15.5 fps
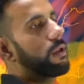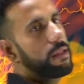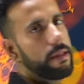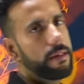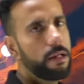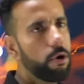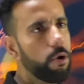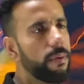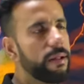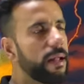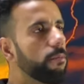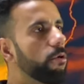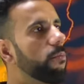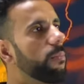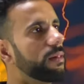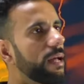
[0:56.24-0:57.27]
हो रही है देखो मैंने
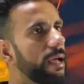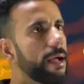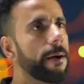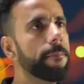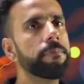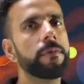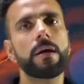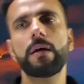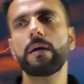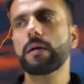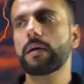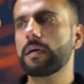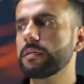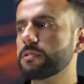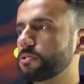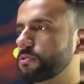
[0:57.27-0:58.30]
आपको बताया
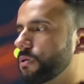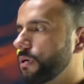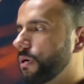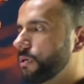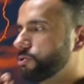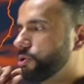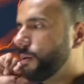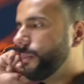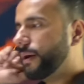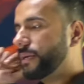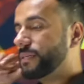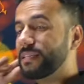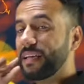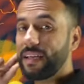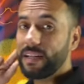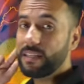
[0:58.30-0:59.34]
कि जो हमारा
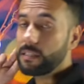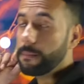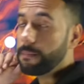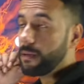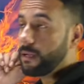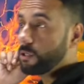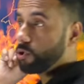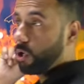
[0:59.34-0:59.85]
सेकेंड चैप्टर है